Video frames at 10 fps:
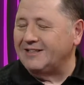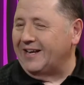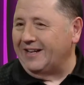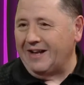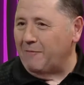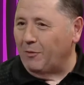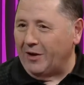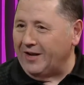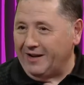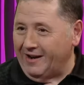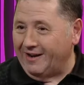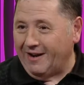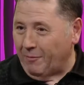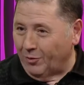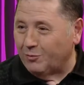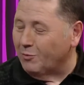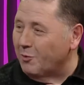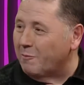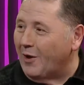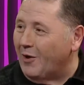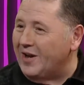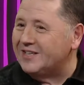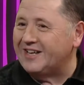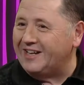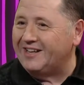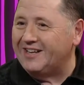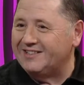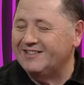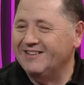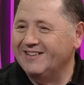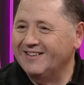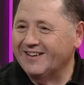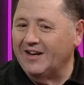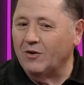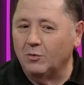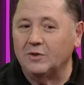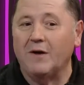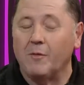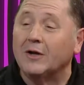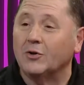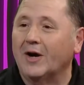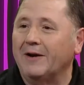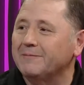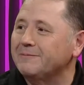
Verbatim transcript: Así que estábamos ahí, éramos un grupo de adolescentes que nos juntábamos a tocar.